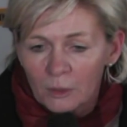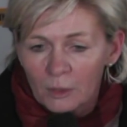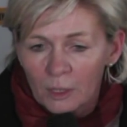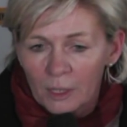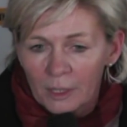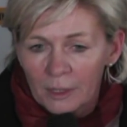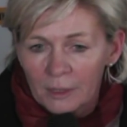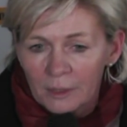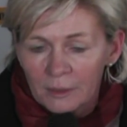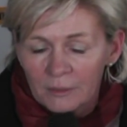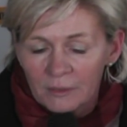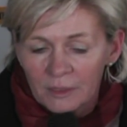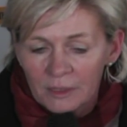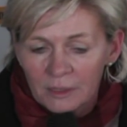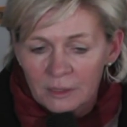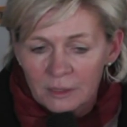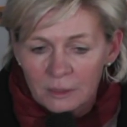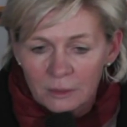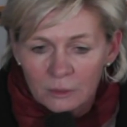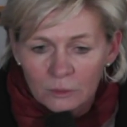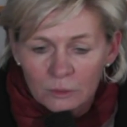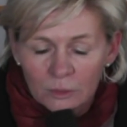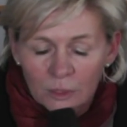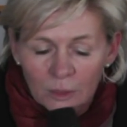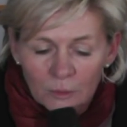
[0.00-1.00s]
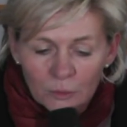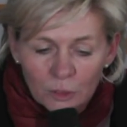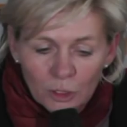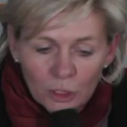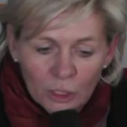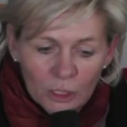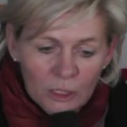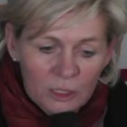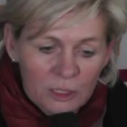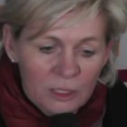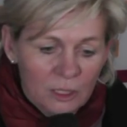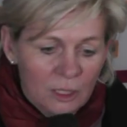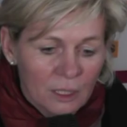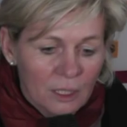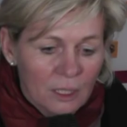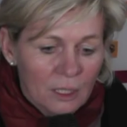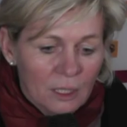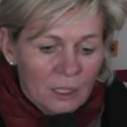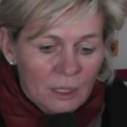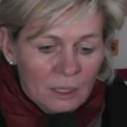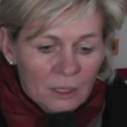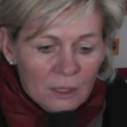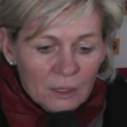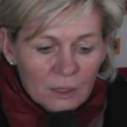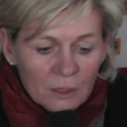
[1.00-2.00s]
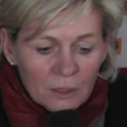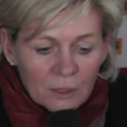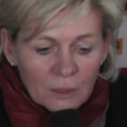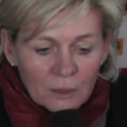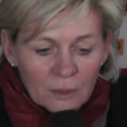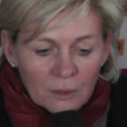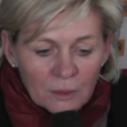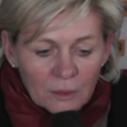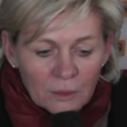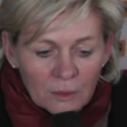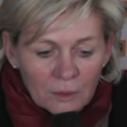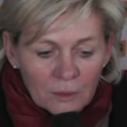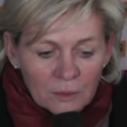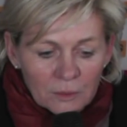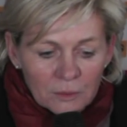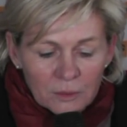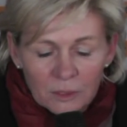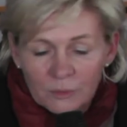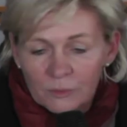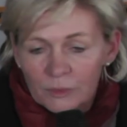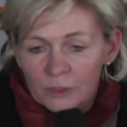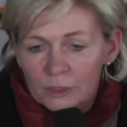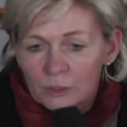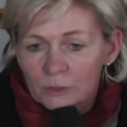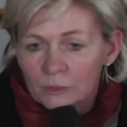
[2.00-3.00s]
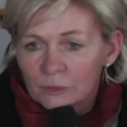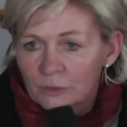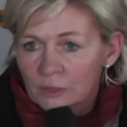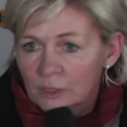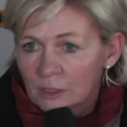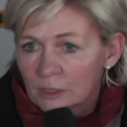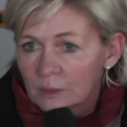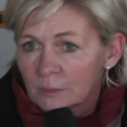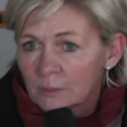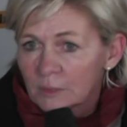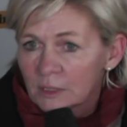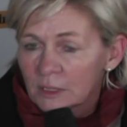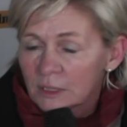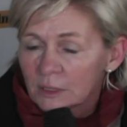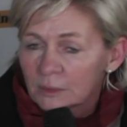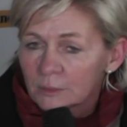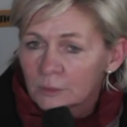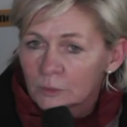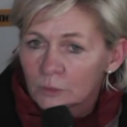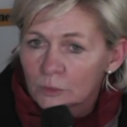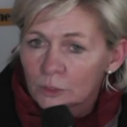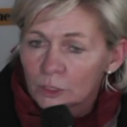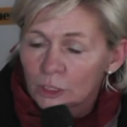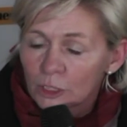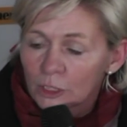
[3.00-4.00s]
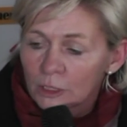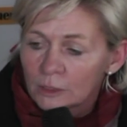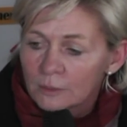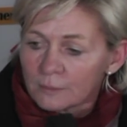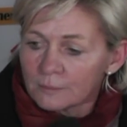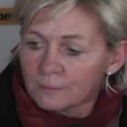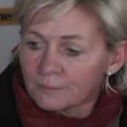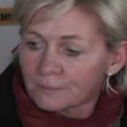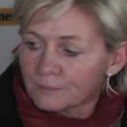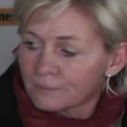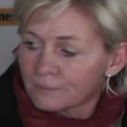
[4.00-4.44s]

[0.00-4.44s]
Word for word: auch eingewechselt Unterm am Strich äh, sind wir zufrieden mit diesem Unentschieden.